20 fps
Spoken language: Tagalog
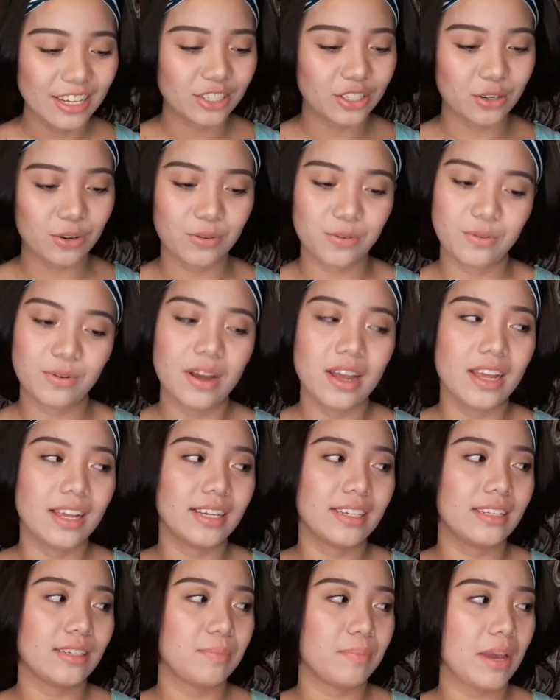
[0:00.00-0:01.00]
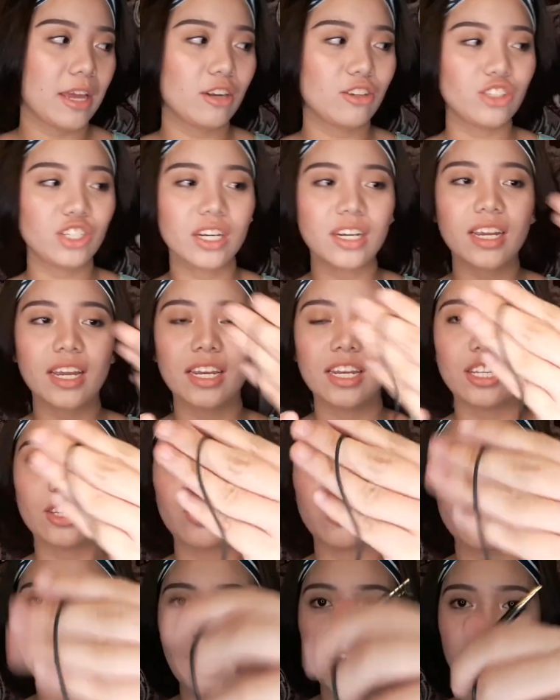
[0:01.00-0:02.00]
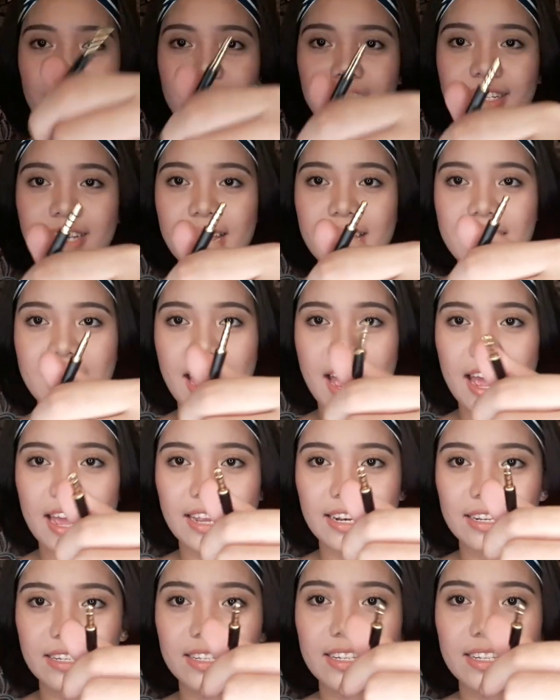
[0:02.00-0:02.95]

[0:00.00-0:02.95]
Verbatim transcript: So, meron siyang ganito, guys. Ayan.